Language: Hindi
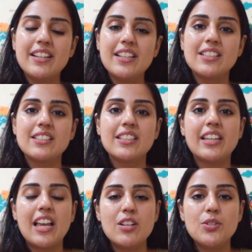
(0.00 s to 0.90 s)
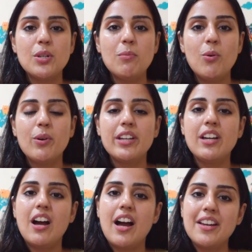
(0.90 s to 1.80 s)
है जैसे कैल्शियम हो
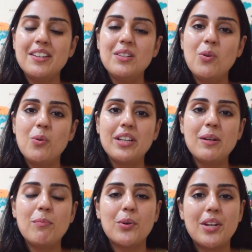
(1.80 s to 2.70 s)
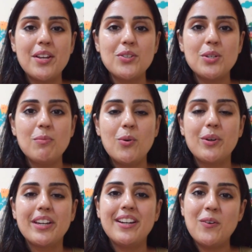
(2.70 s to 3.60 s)
गया आयरन हो गया पोटेशियम
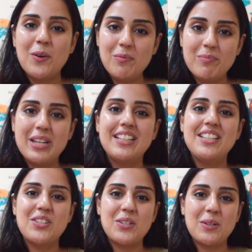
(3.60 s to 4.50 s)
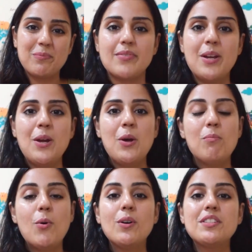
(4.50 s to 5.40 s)
हो गया और मैग्नीशियम
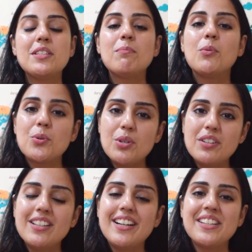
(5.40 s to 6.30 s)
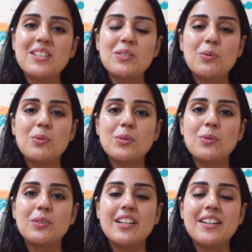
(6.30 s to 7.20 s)
बहुत से पोषण का ये सोर्स
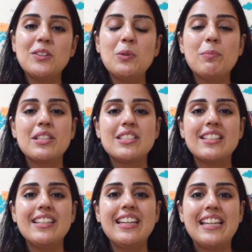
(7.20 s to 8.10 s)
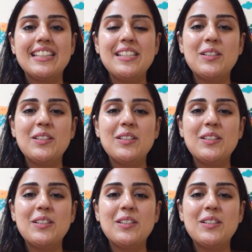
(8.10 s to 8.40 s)
होता है तो बच्चे के हेल्दी